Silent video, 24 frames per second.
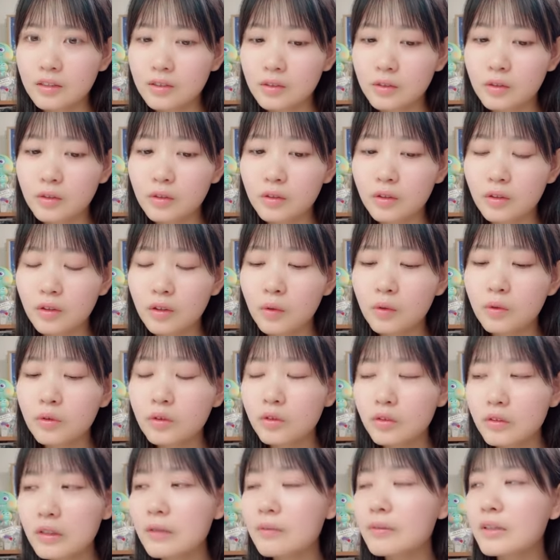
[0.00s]
そう本
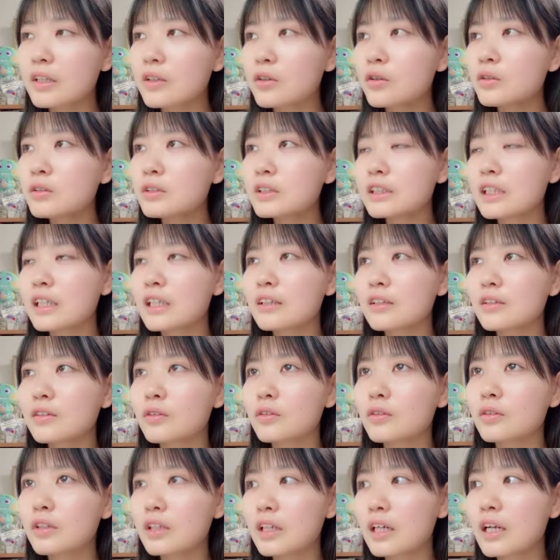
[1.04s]
当は
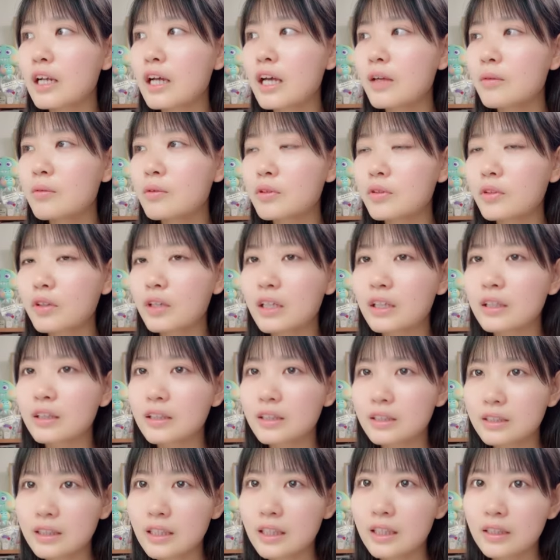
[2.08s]
ミキコンサートとかライブとかっ
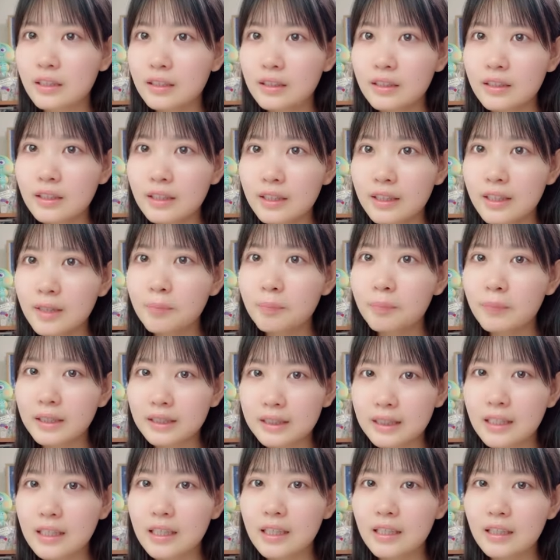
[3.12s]
てさやっぱ
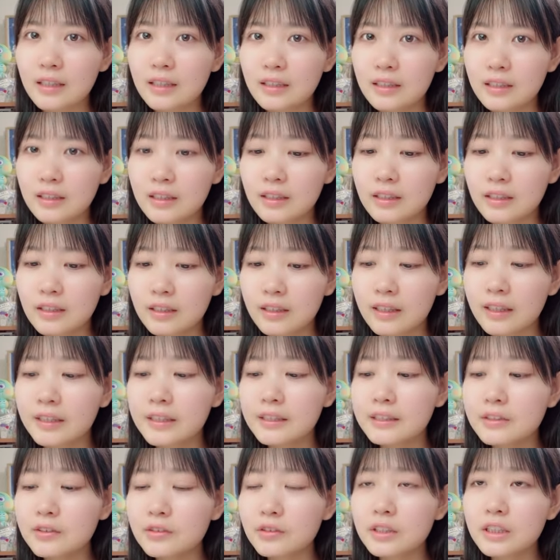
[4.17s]
さ劇
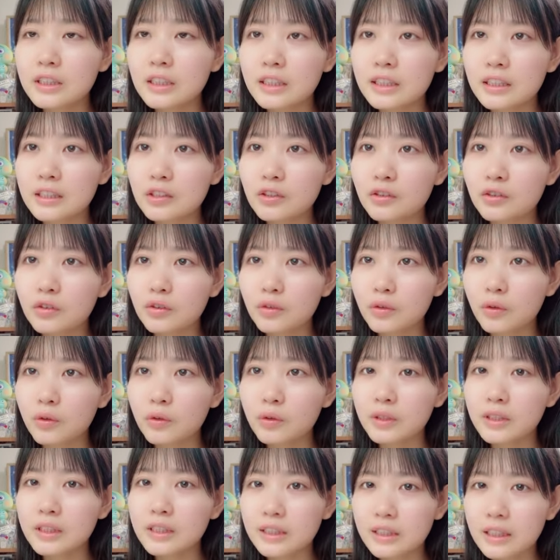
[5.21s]
場と違ってちょっと
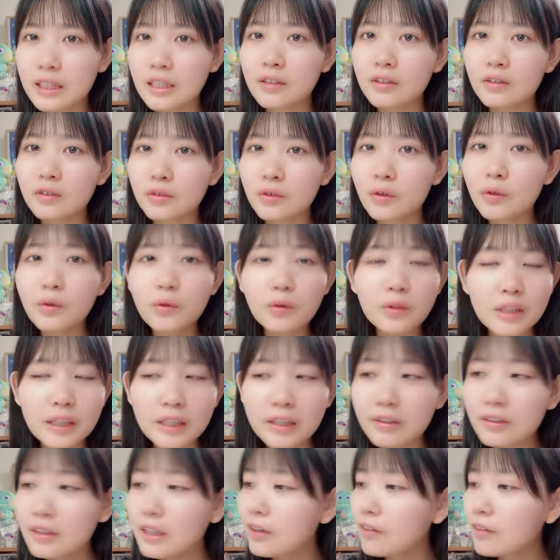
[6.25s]
遠いしさどこに
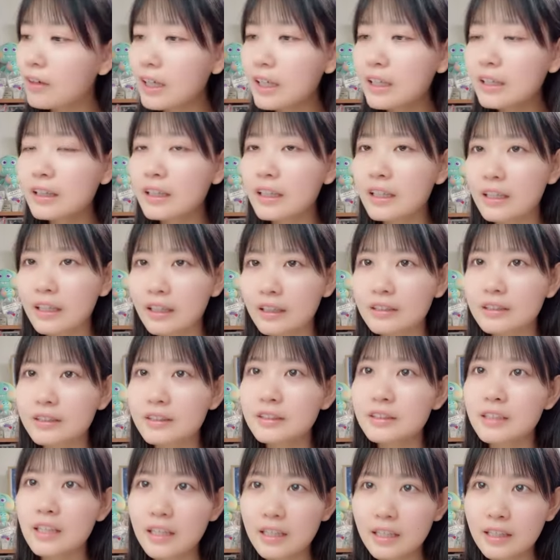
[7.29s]
いるか分かんないやん
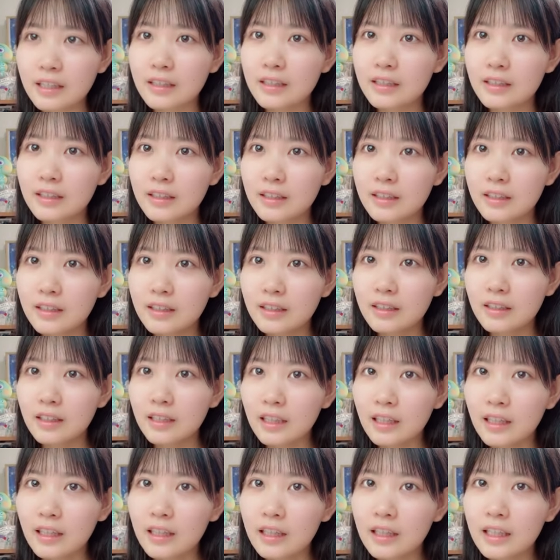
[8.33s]
常に
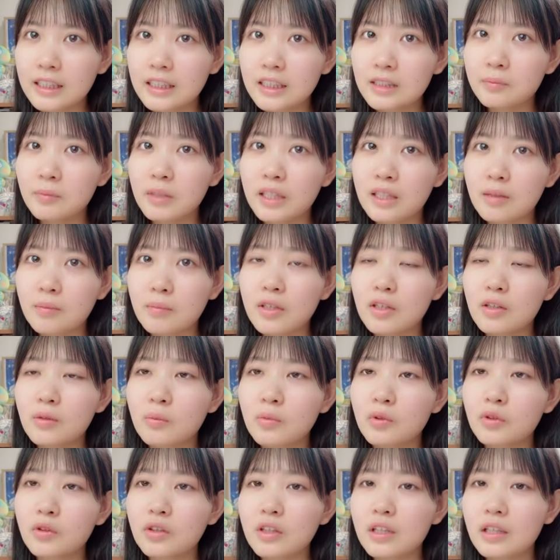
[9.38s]
初めて見る
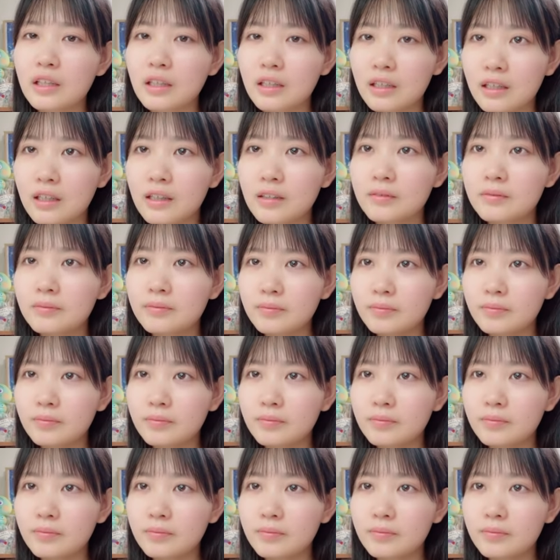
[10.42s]
ものだから